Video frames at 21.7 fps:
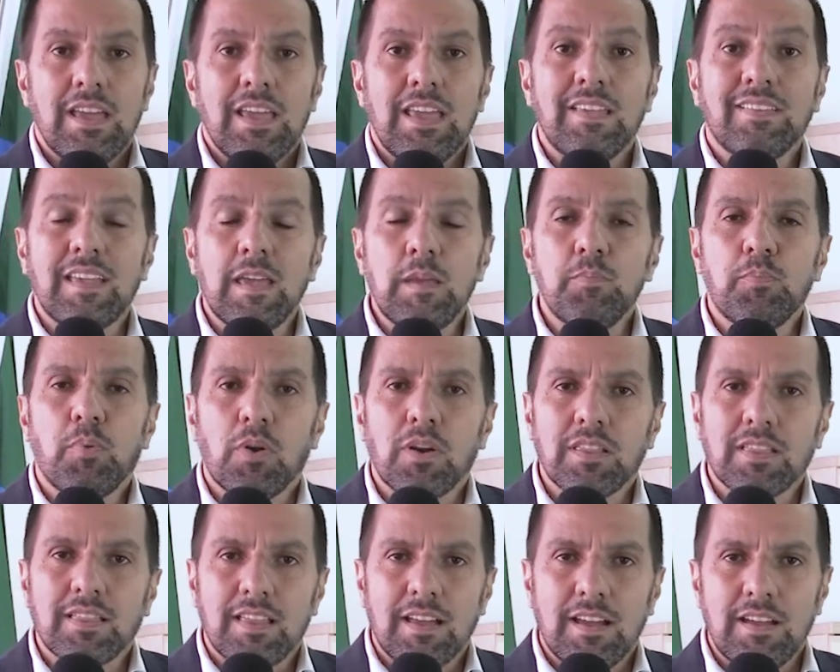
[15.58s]
Isso é
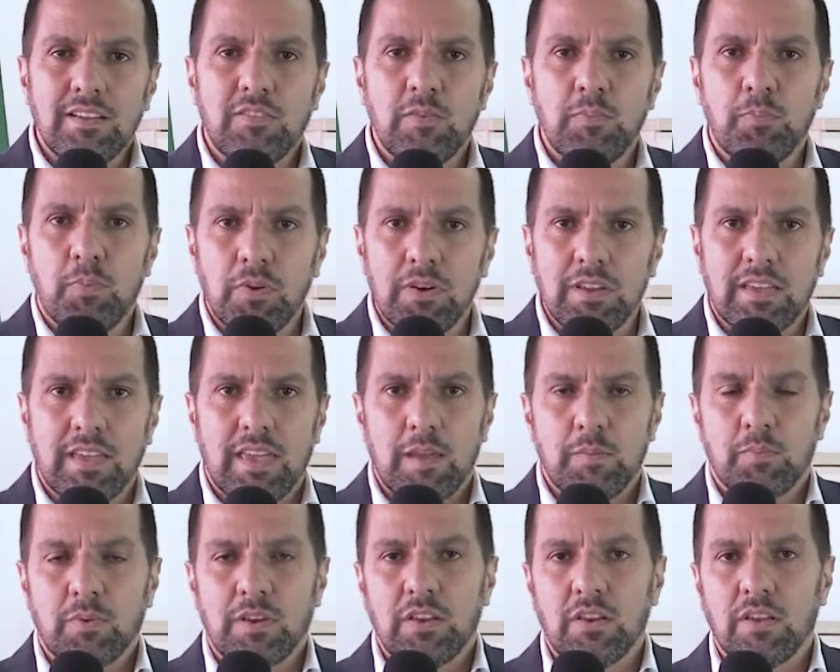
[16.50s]
importante por
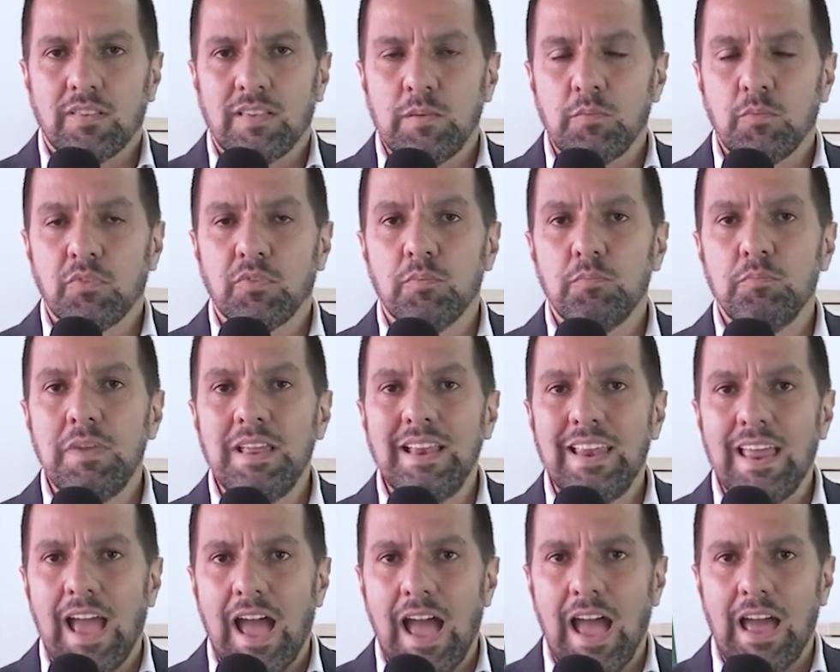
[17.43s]
quê? Porque nós temos
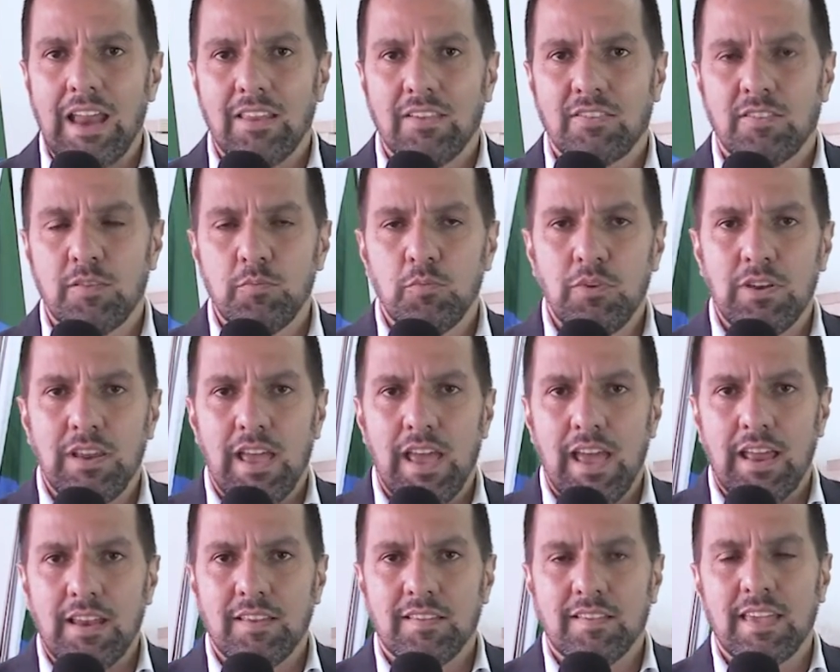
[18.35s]
milhares de
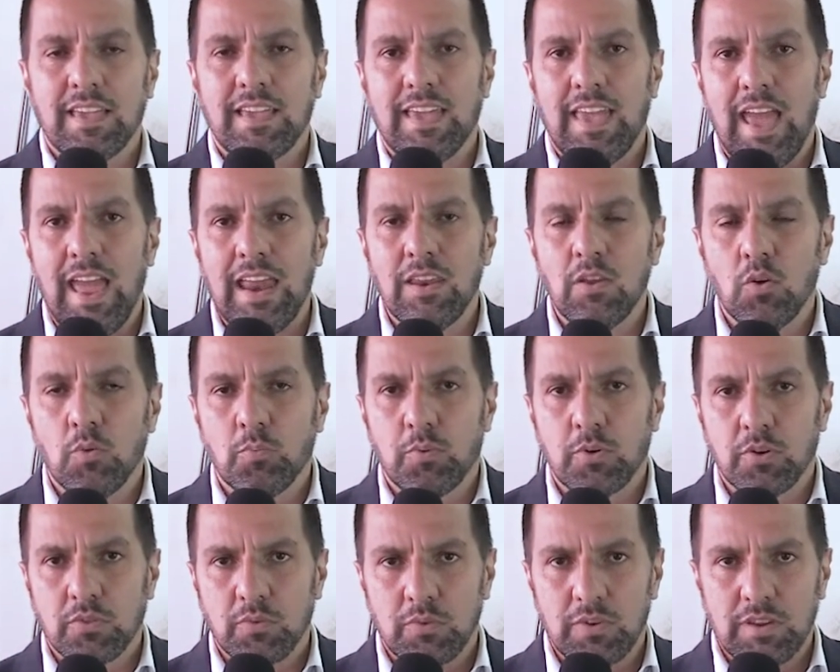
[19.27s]
mulheres que querem
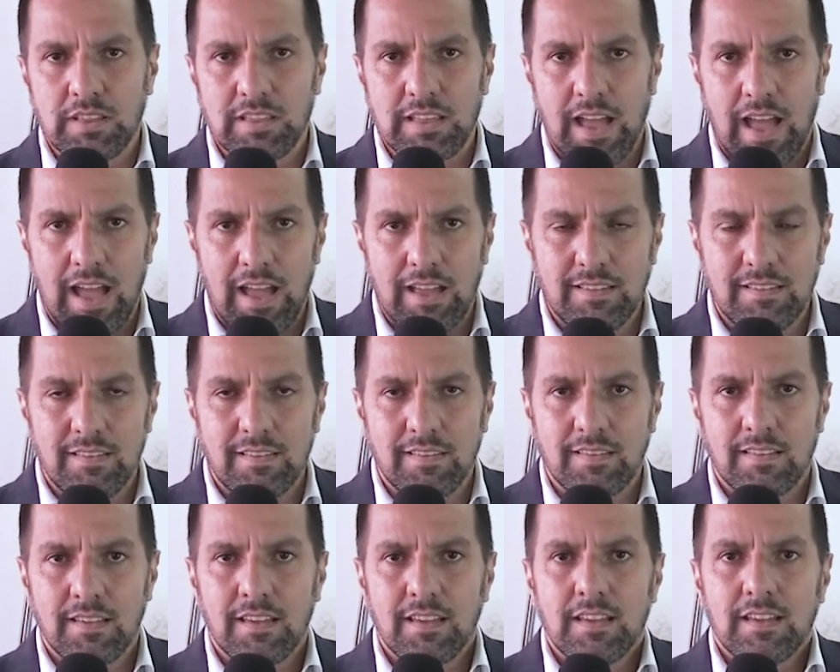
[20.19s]

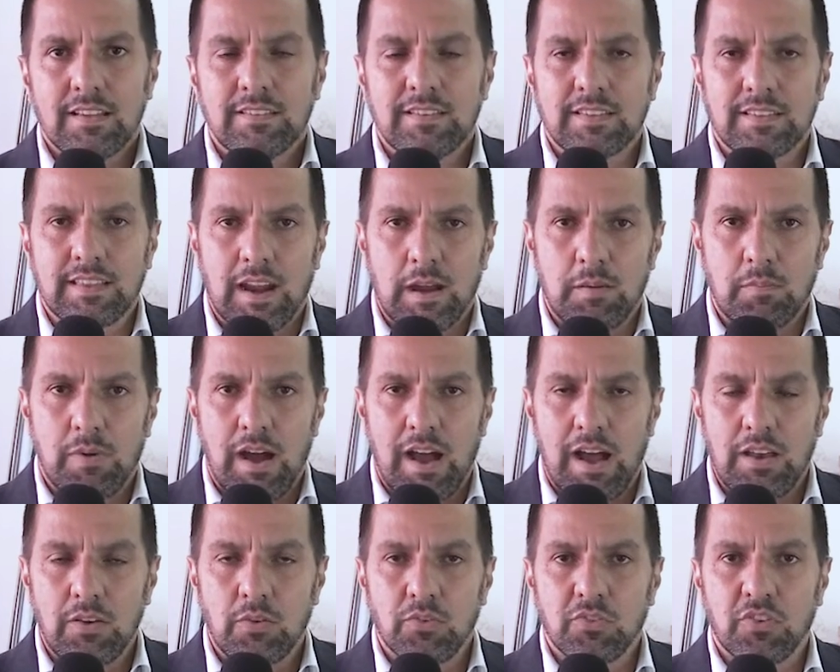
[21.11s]
oportunidades de
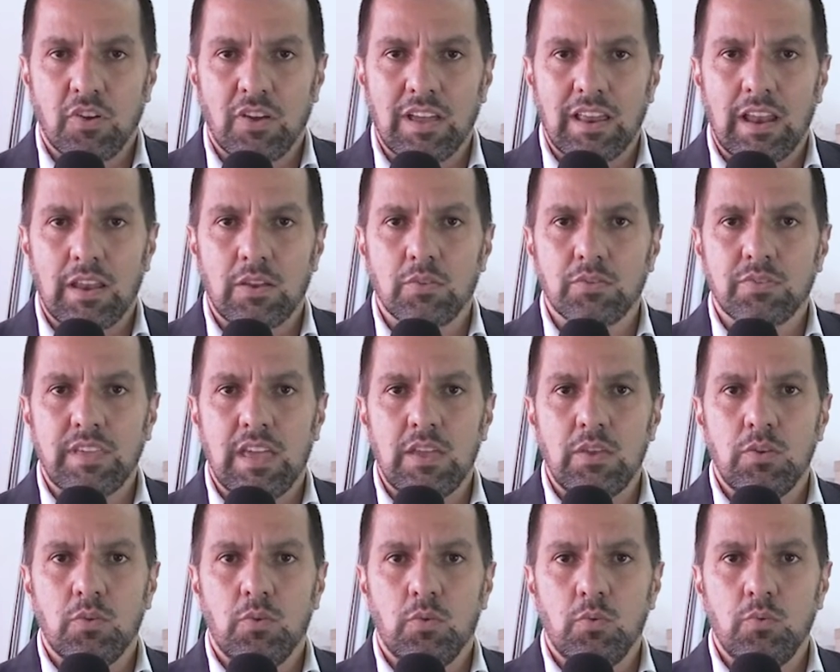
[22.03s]
trabalho, só que ela não
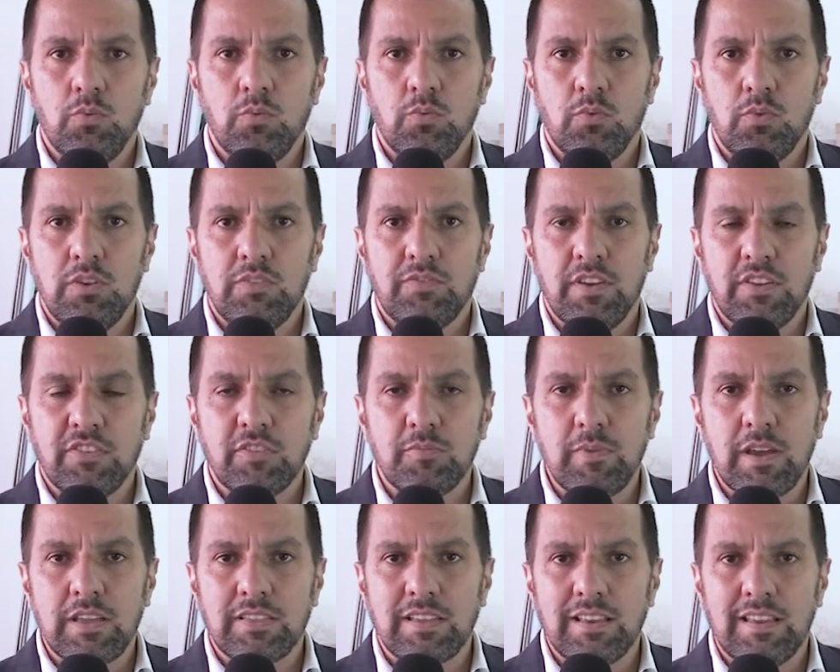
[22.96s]
tem um
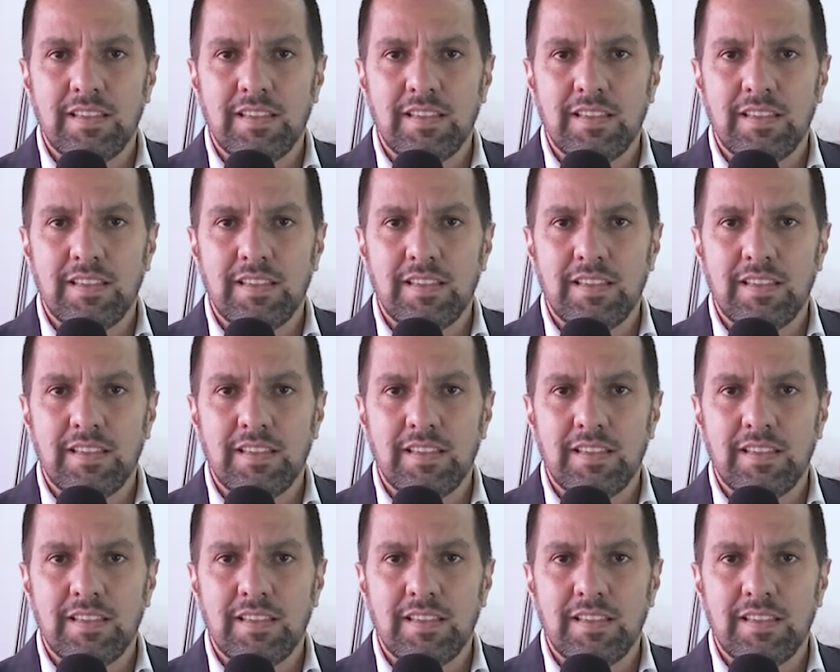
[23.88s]
investimento